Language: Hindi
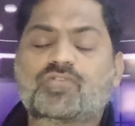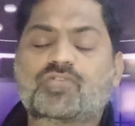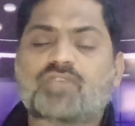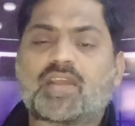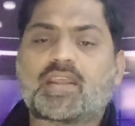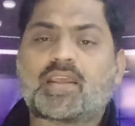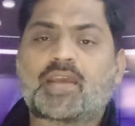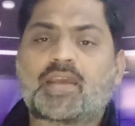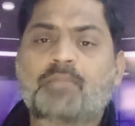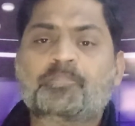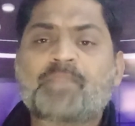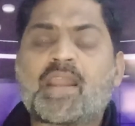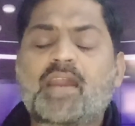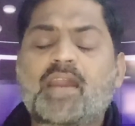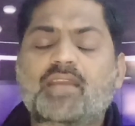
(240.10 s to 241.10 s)
हो जाएंगे
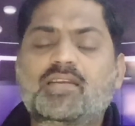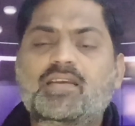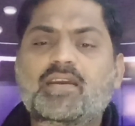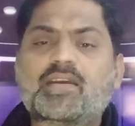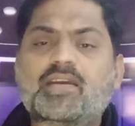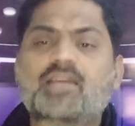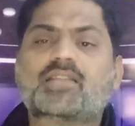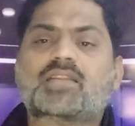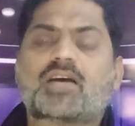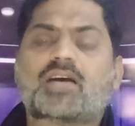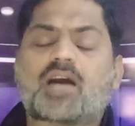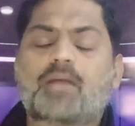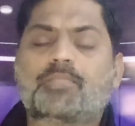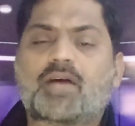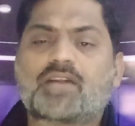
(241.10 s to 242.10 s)
ये
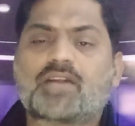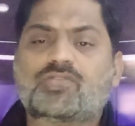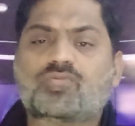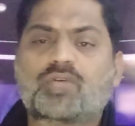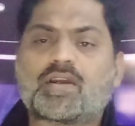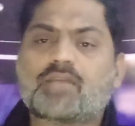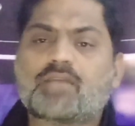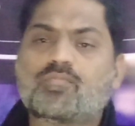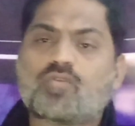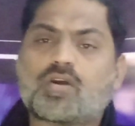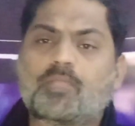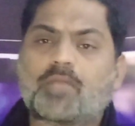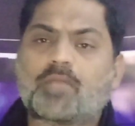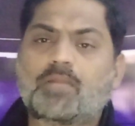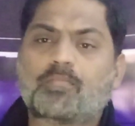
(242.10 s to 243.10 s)
इंतबात जो है एक
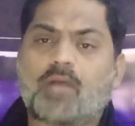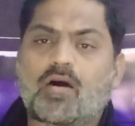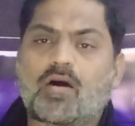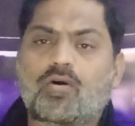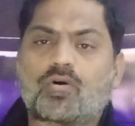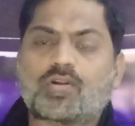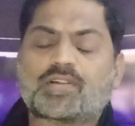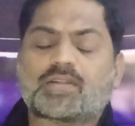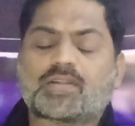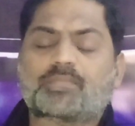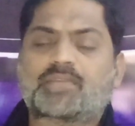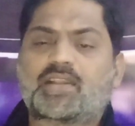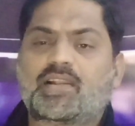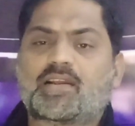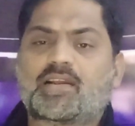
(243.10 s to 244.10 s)
मुकम्मल माहौल
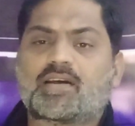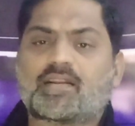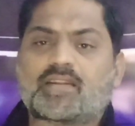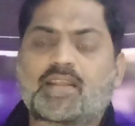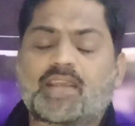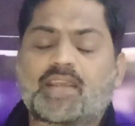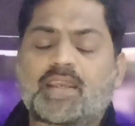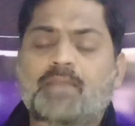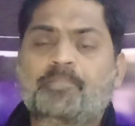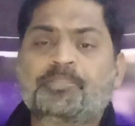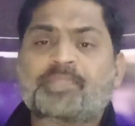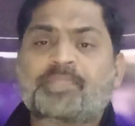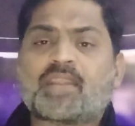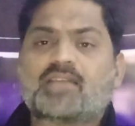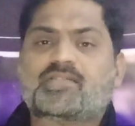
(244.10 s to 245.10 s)
तब्दील कर देंगे
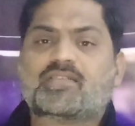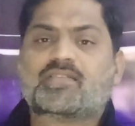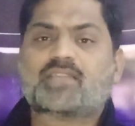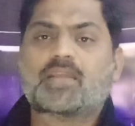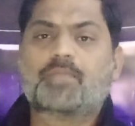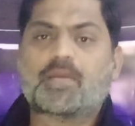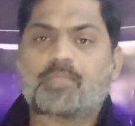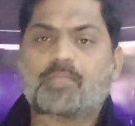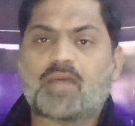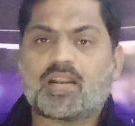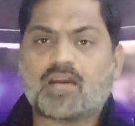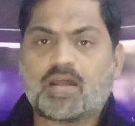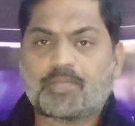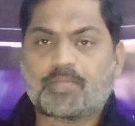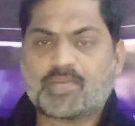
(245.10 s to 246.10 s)
जितने भी इमरान
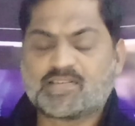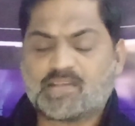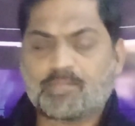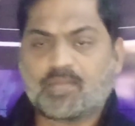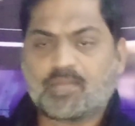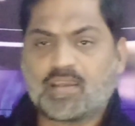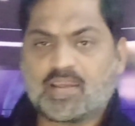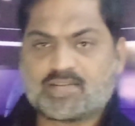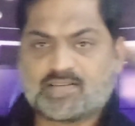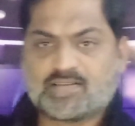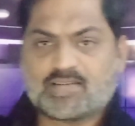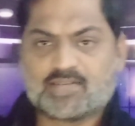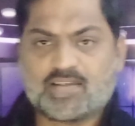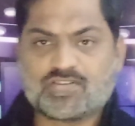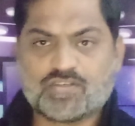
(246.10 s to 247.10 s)
खान पे इस टाइम
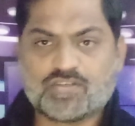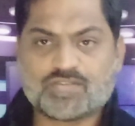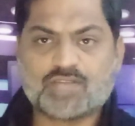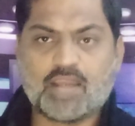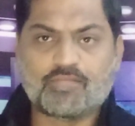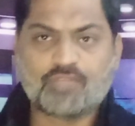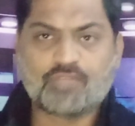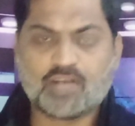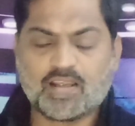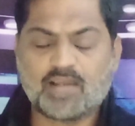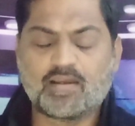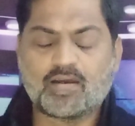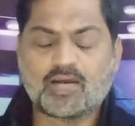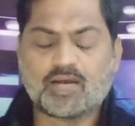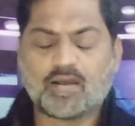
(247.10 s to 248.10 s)
केसेस हैं चाहे साइफर
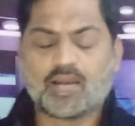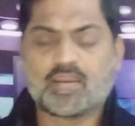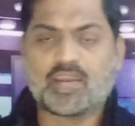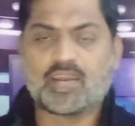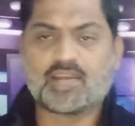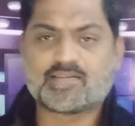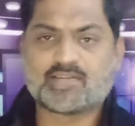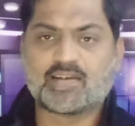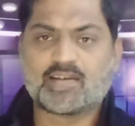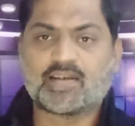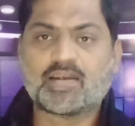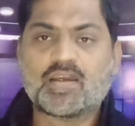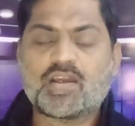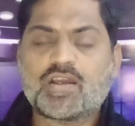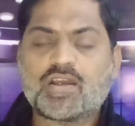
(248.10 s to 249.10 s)
का केस है
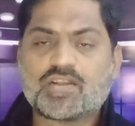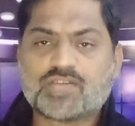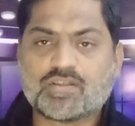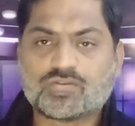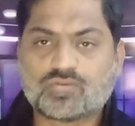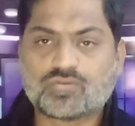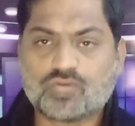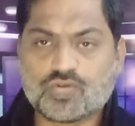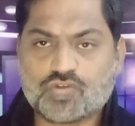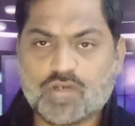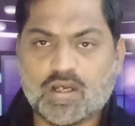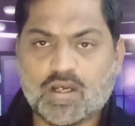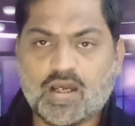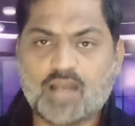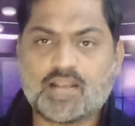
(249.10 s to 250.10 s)
चाहे
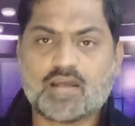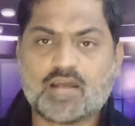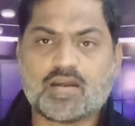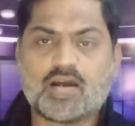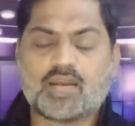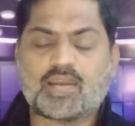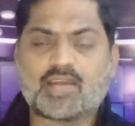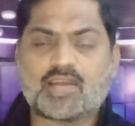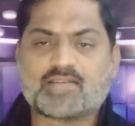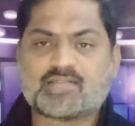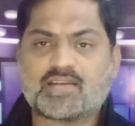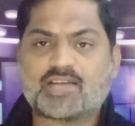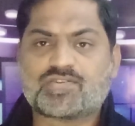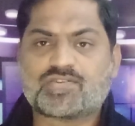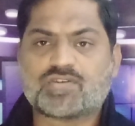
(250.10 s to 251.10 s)
तोशा खाना का केस
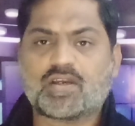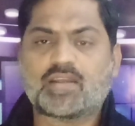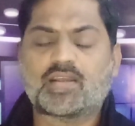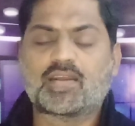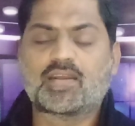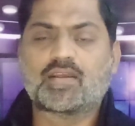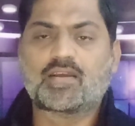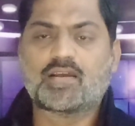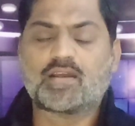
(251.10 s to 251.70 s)
है चाहे